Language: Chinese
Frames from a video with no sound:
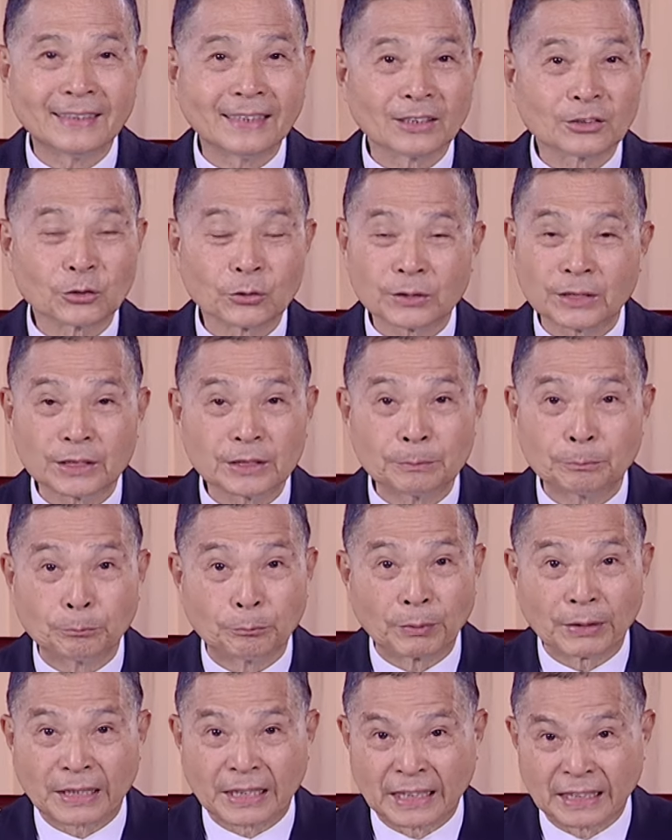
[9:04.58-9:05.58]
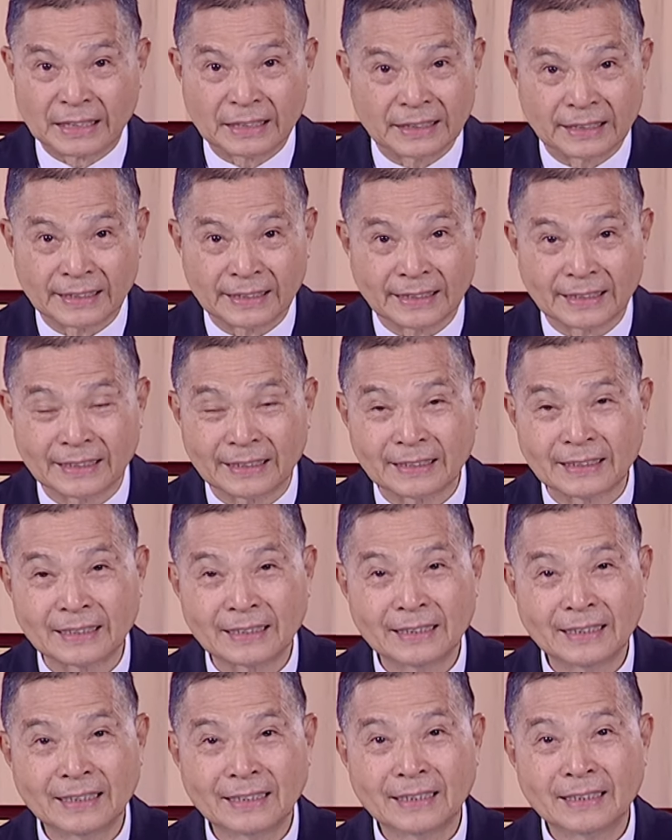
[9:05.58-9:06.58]
要说这是不可以的，
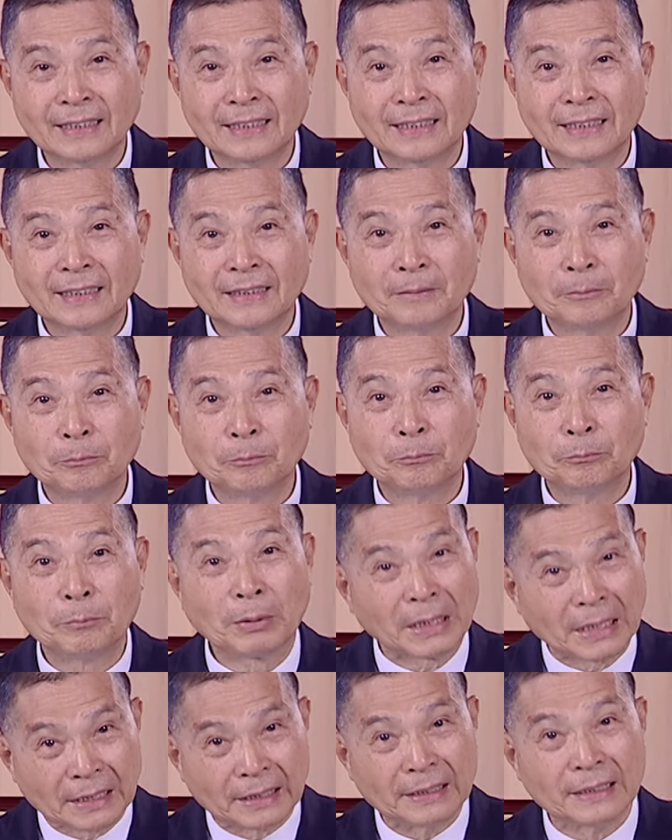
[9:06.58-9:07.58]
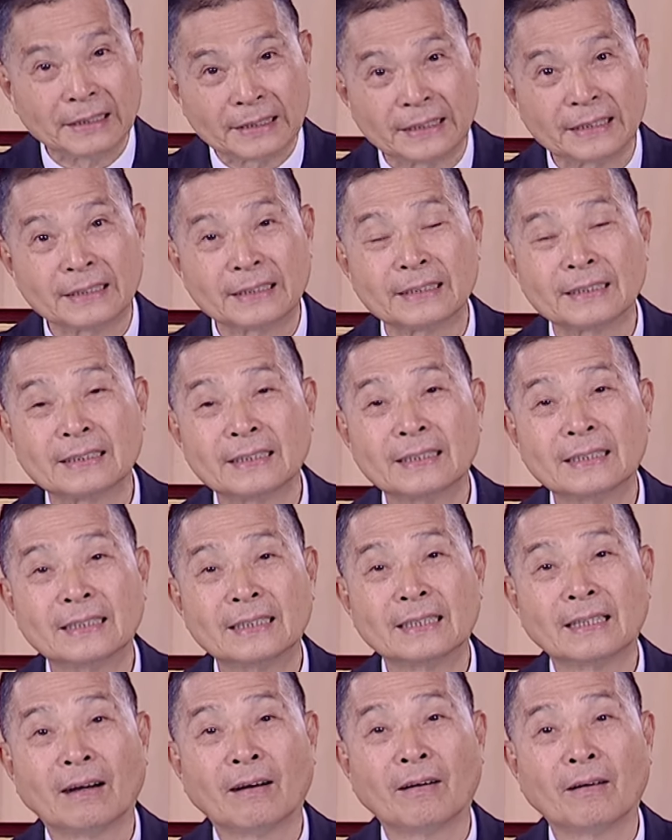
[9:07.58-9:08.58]
不可以的，
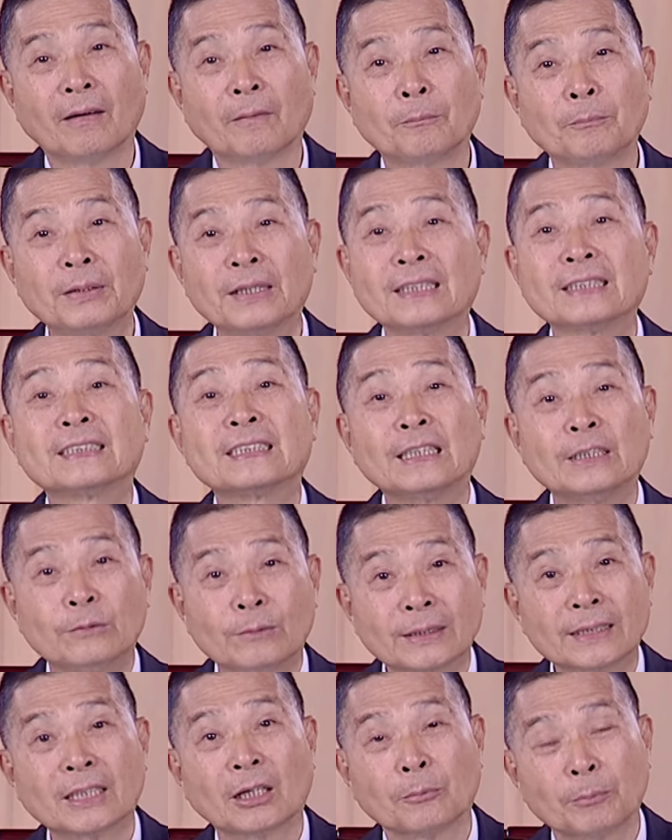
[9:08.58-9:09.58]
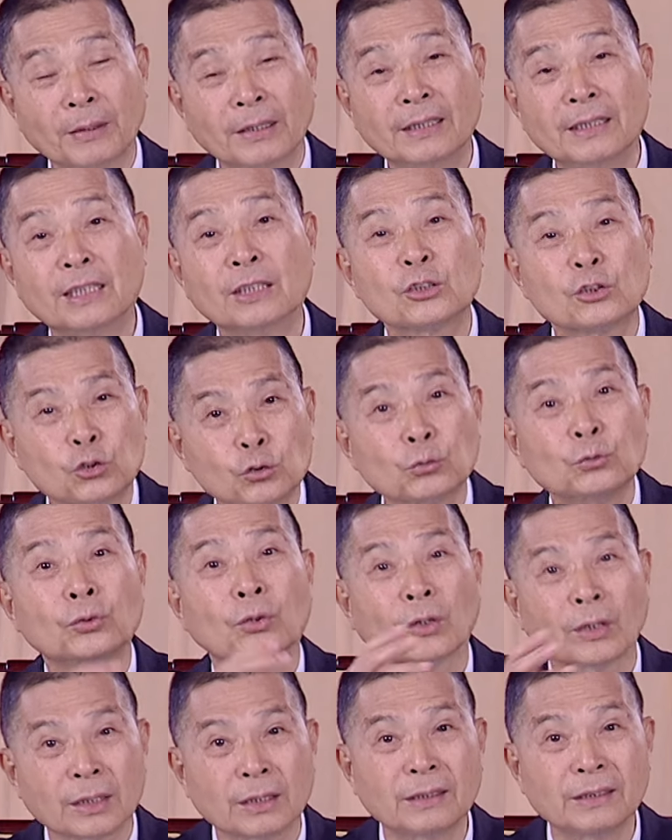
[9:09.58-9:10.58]
好不能侵犯到别人。你的罪
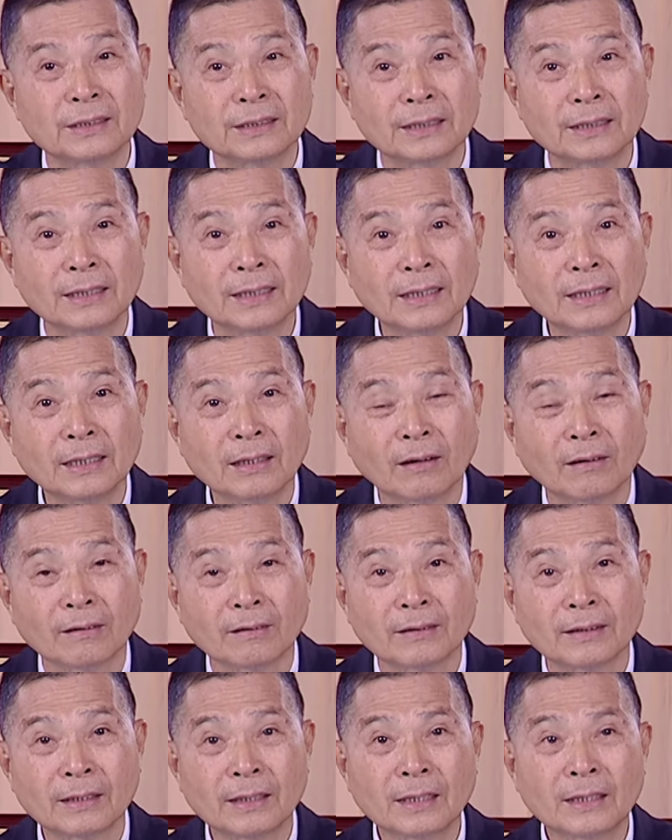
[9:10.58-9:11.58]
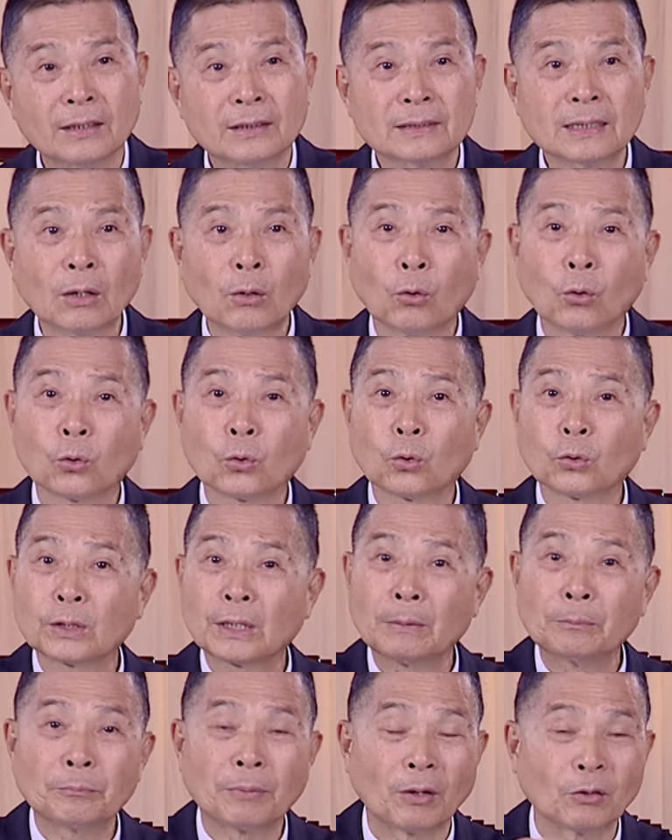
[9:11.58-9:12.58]
友可以，哦，在火锅
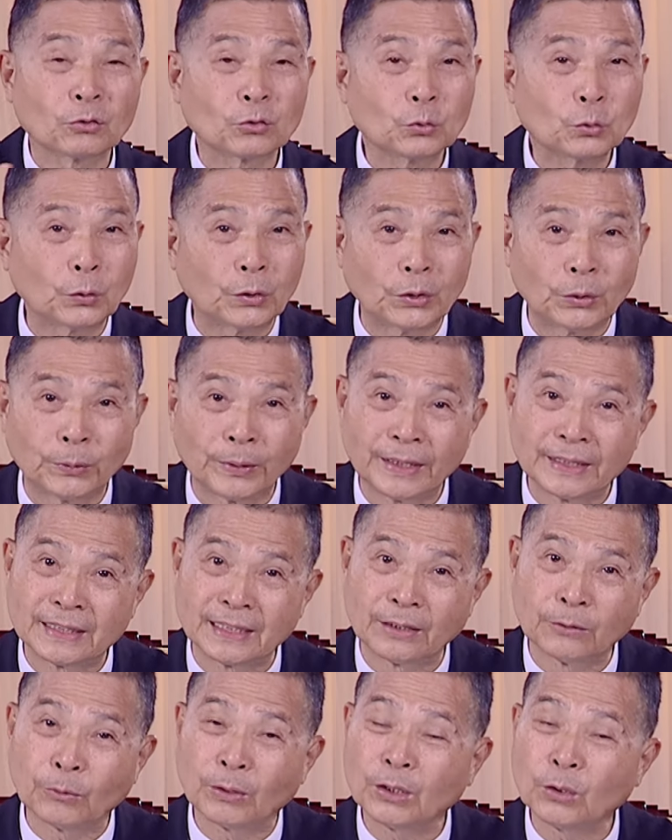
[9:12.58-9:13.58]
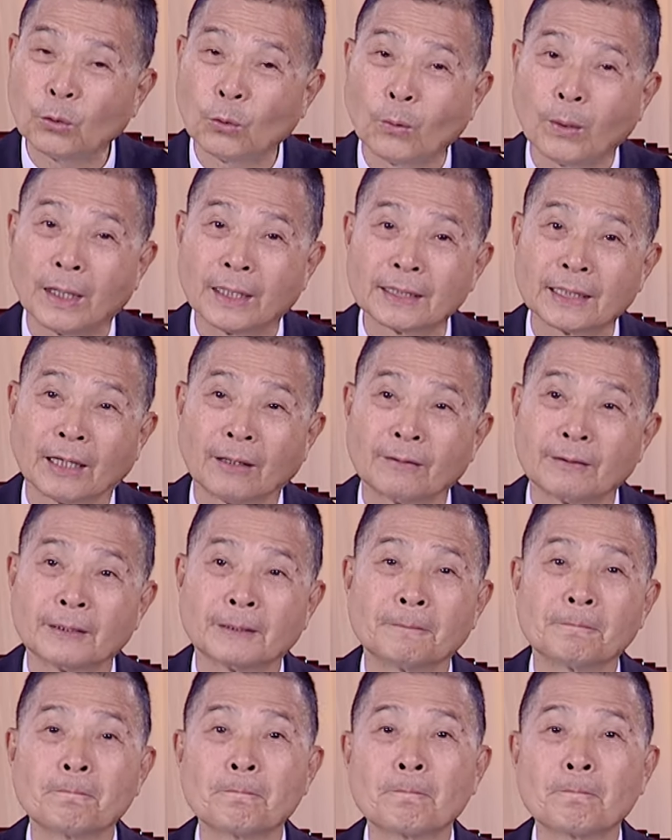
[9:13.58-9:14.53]
店跑是很危险，万一滑倒了，